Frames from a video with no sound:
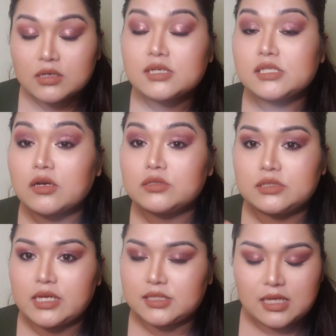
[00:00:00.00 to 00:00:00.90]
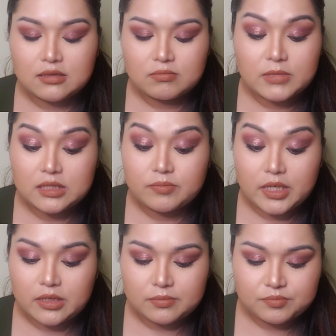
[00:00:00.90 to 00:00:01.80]
It's a good taste, not not
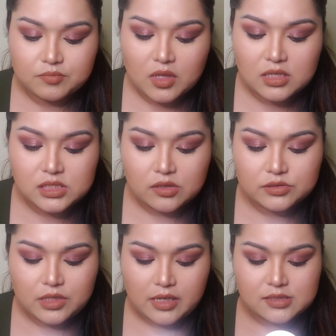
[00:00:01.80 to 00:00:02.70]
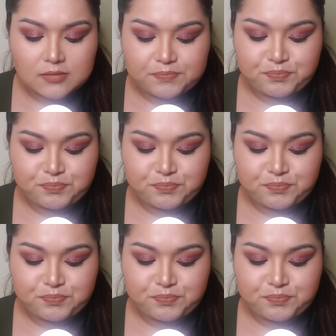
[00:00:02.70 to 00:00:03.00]
bad. It's a good taste.